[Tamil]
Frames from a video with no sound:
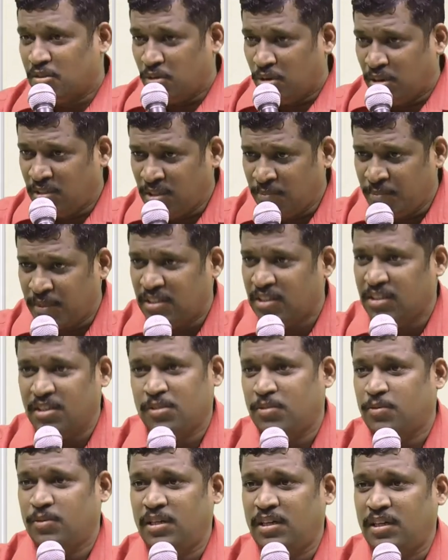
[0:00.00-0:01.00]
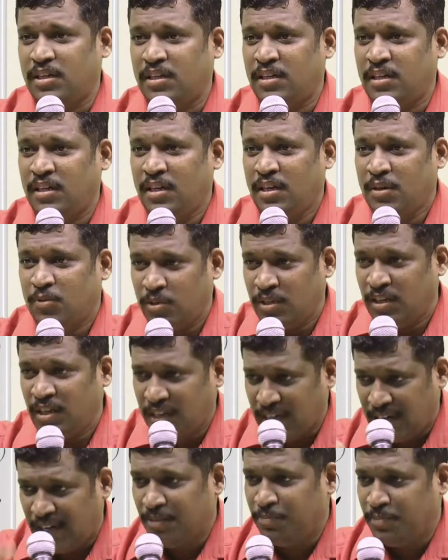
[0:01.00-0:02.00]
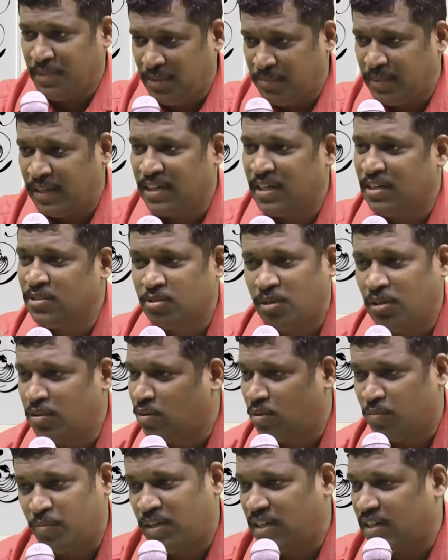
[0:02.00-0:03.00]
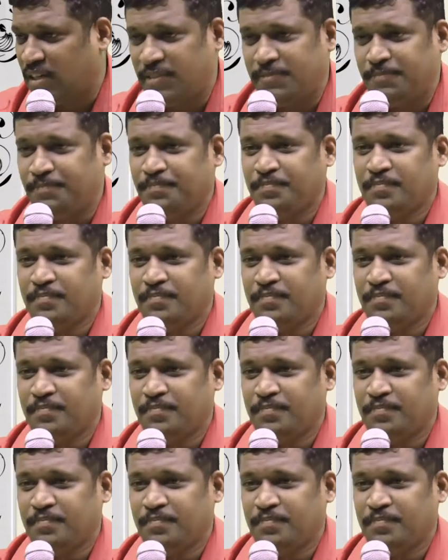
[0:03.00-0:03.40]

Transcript: குழந்தை பெற்றுக்கிட்டோன்னே உடனே காலை பின்னி படுங்கன்னு சொல்லி கொடுப்பாங்க